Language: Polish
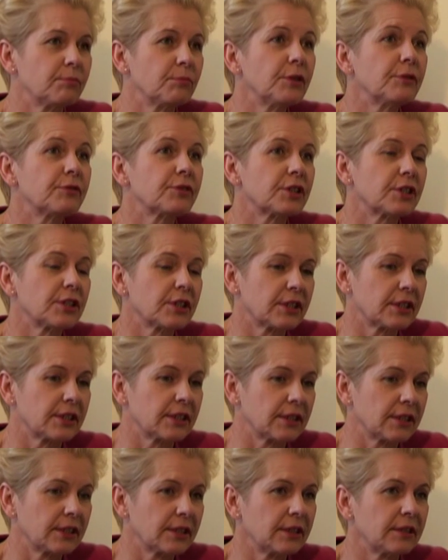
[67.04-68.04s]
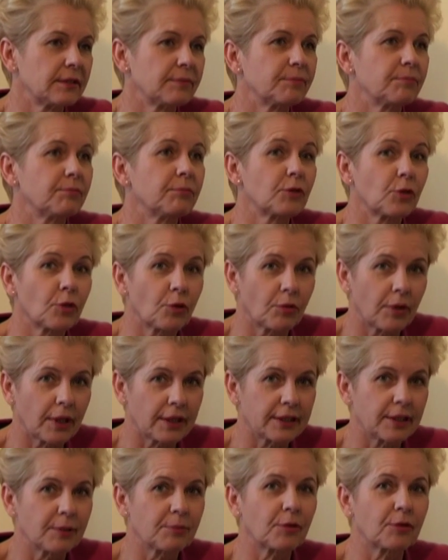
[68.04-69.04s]
my wszyscy,
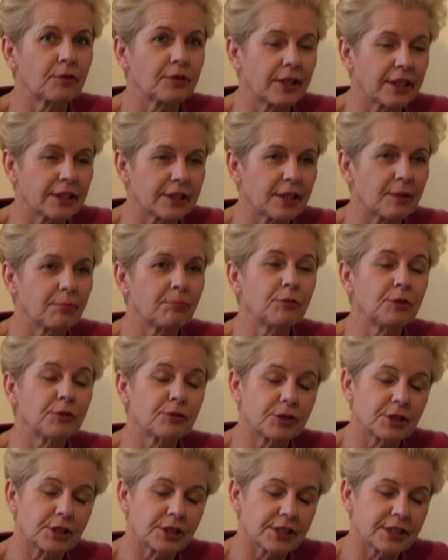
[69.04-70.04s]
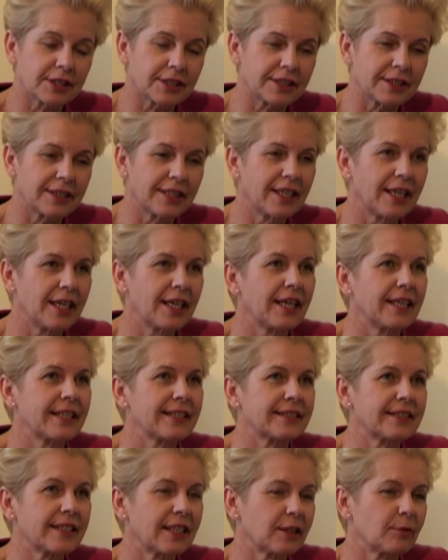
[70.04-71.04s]
dokładnie powtarzam, my wszyscy
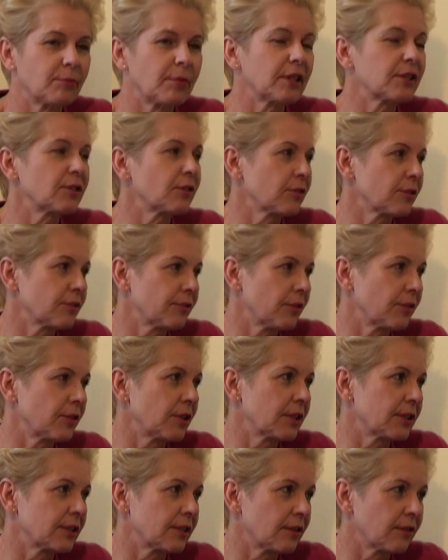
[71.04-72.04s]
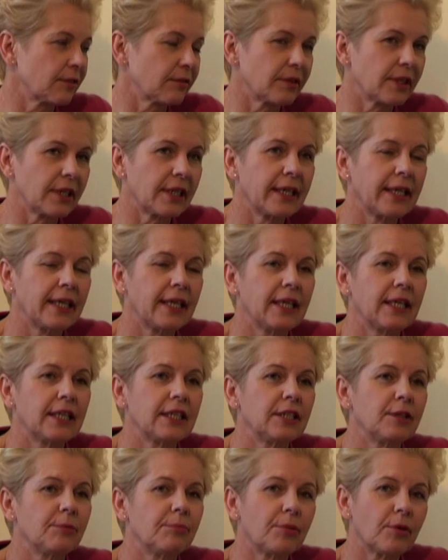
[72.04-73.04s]
zadbać o swoje zdrowie.
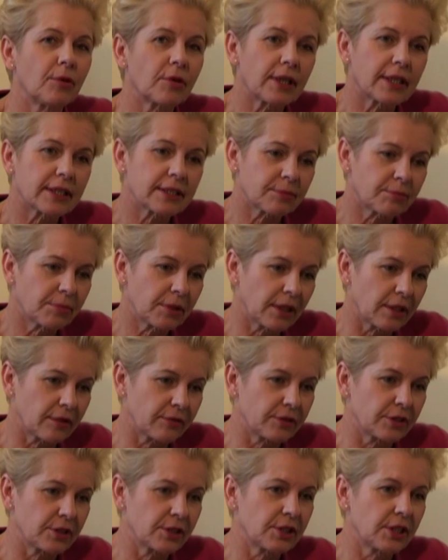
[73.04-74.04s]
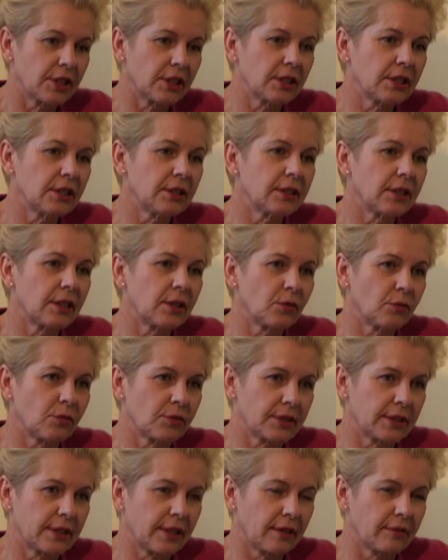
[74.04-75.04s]
I po raz pierwszy dzięki tej
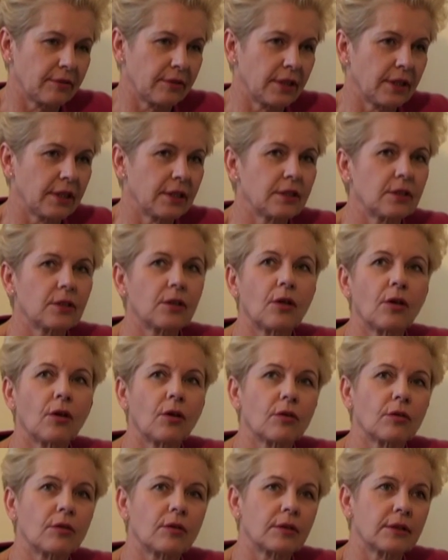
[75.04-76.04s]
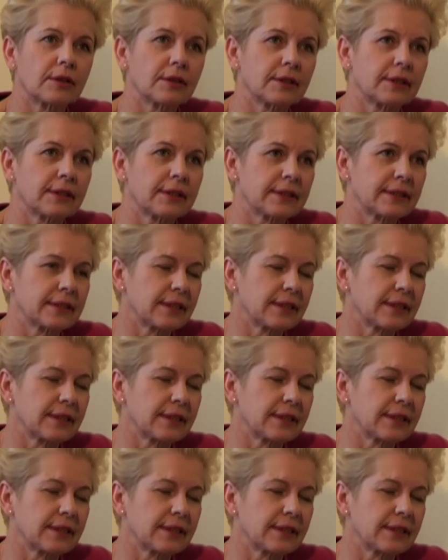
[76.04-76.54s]
ustawie do Y,